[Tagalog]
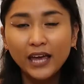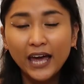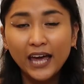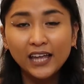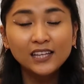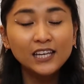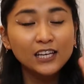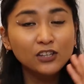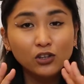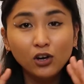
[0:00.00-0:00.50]

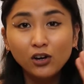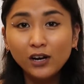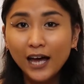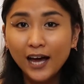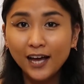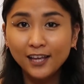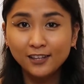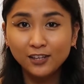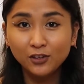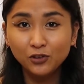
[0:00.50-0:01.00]
And ito,
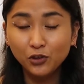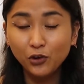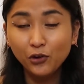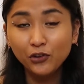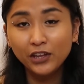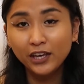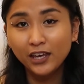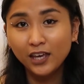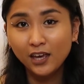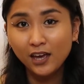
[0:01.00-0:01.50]
lahat ng
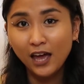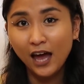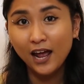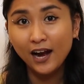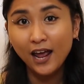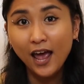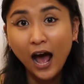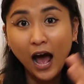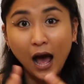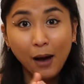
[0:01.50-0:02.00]
to
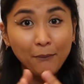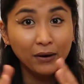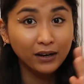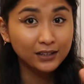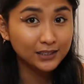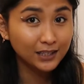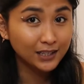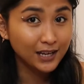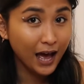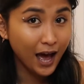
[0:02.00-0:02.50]
nangyayari
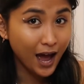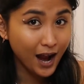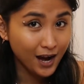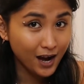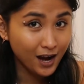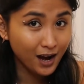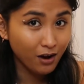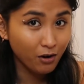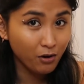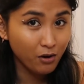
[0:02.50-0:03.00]
habang
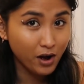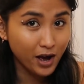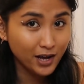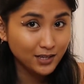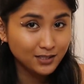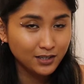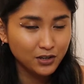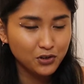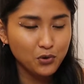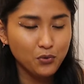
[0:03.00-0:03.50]
nag-aaral ako
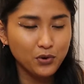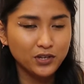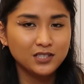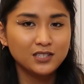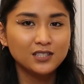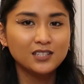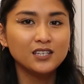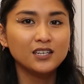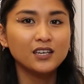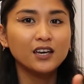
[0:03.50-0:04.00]
ha, ah, sa
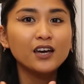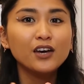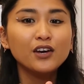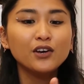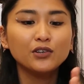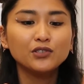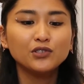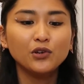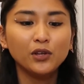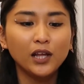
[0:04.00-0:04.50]
UST.
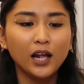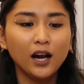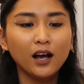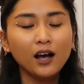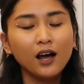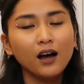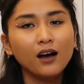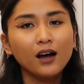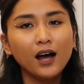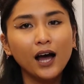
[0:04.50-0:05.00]
So
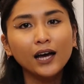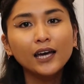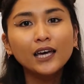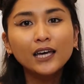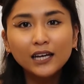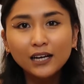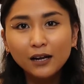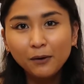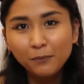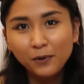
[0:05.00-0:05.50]
talagang ang
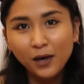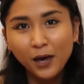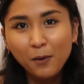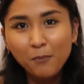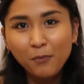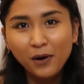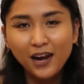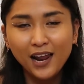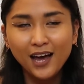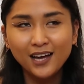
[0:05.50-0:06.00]
hirap niya
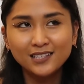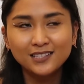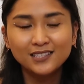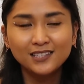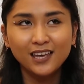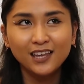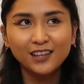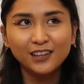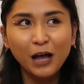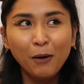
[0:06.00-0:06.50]
i
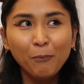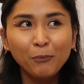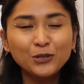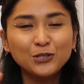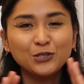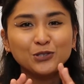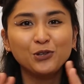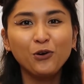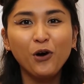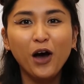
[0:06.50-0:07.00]
balance
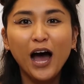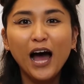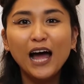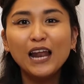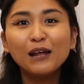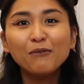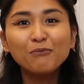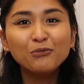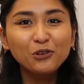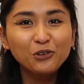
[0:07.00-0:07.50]
Tapos to ha, ah,
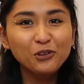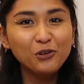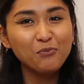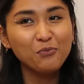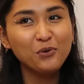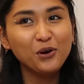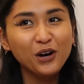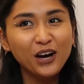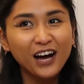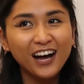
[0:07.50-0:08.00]
alam to ng
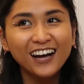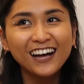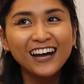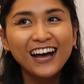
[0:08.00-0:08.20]
mga,